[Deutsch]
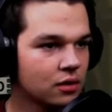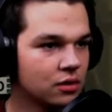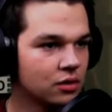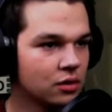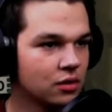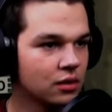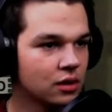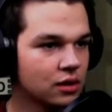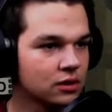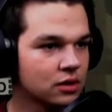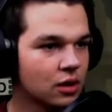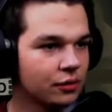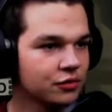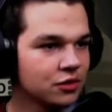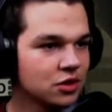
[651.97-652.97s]
Dude. Da
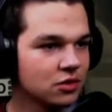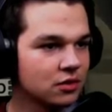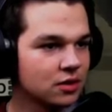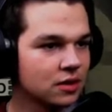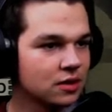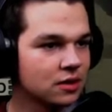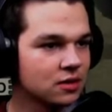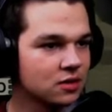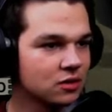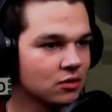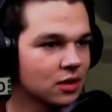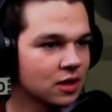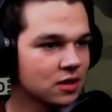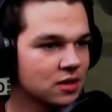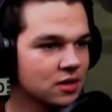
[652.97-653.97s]
tropft sogar, also so
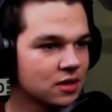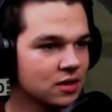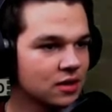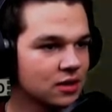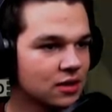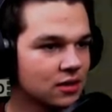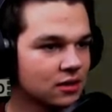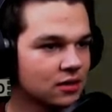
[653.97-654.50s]
lange ist es nicht her.